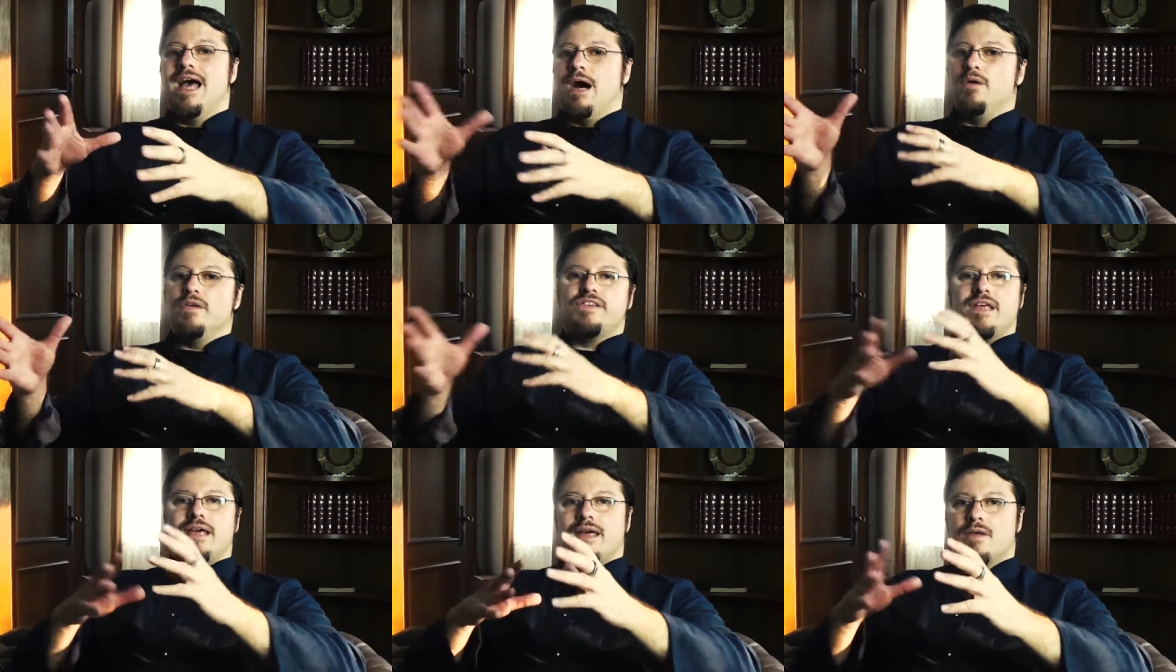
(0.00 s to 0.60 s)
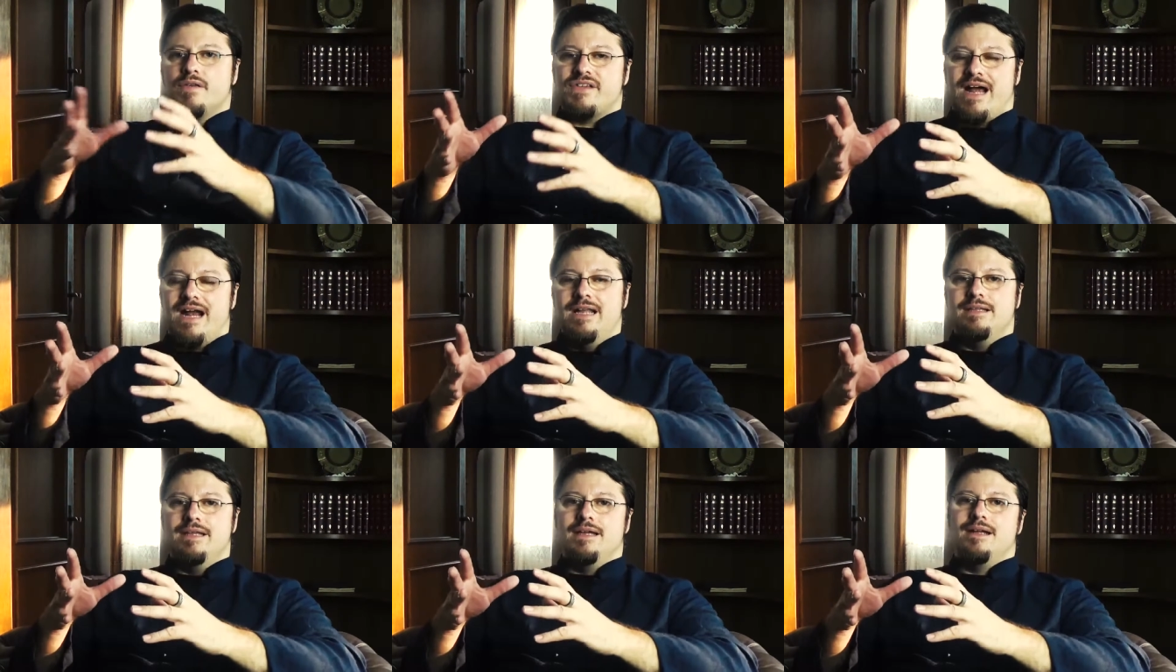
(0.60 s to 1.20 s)
aus der heraus
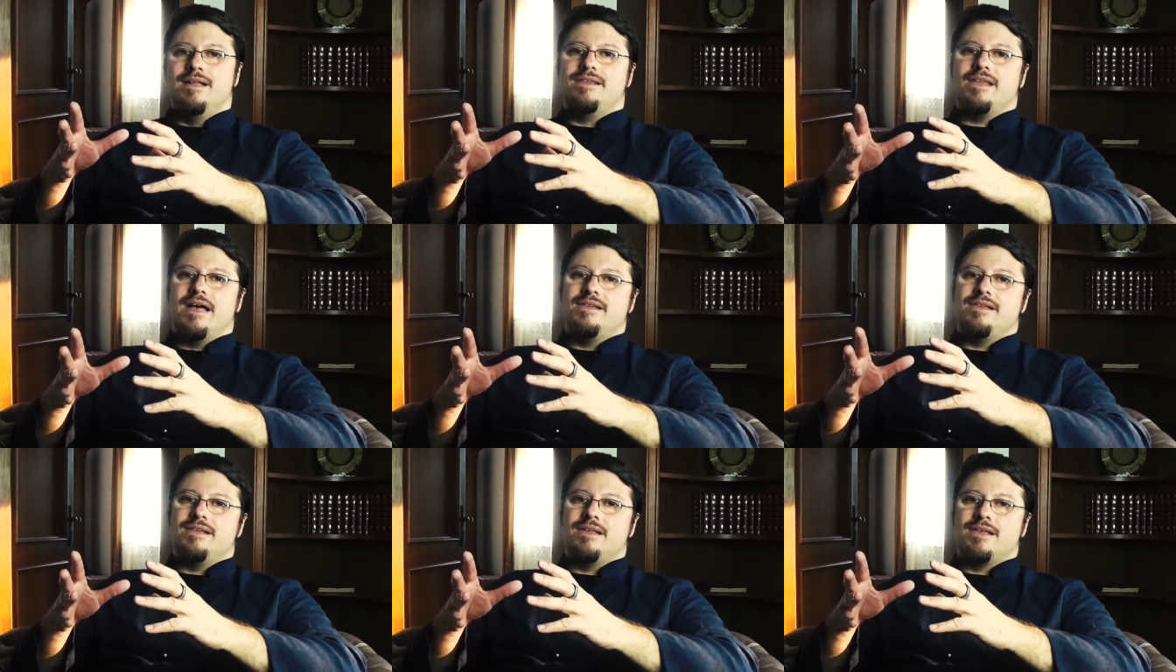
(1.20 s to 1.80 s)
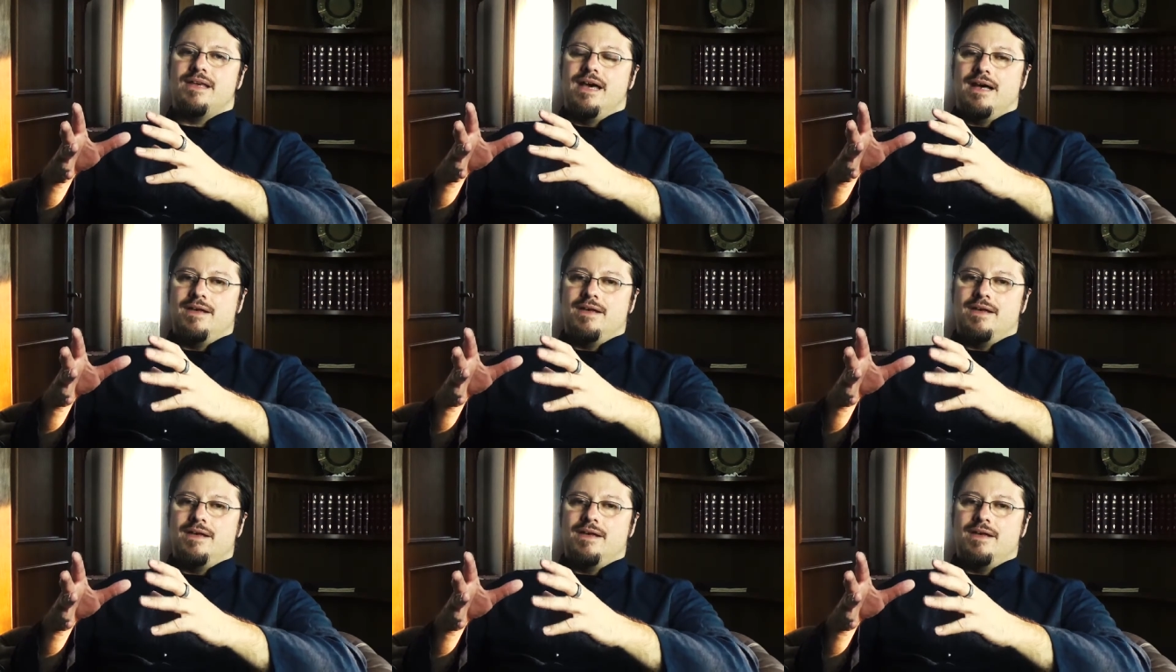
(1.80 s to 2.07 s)
alle Dinge ins Dasein, ins äh,